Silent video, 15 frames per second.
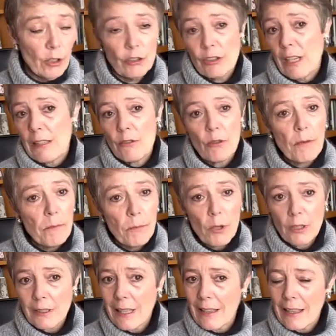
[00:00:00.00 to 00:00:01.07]
O sea, no
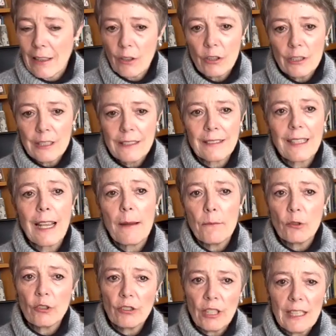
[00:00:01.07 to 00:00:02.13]
importa de dónde
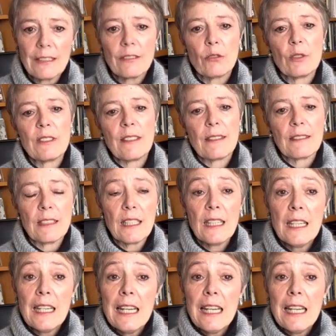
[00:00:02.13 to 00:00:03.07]
seamos, esto es así.